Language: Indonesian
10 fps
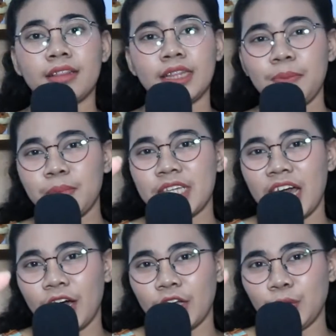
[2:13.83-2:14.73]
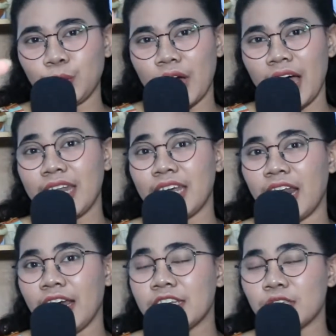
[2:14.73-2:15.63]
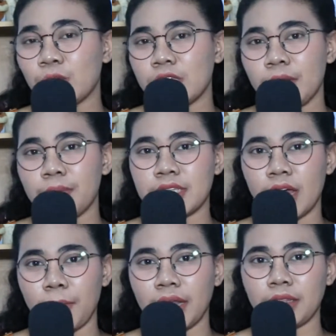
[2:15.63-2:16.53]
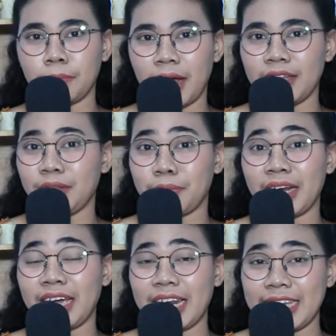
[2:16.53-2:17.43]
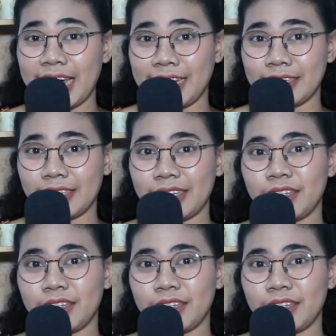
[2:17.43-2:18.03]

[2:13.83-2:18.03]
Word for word: Tips yang kedua adalah diskusi bersama teman-teman kalian.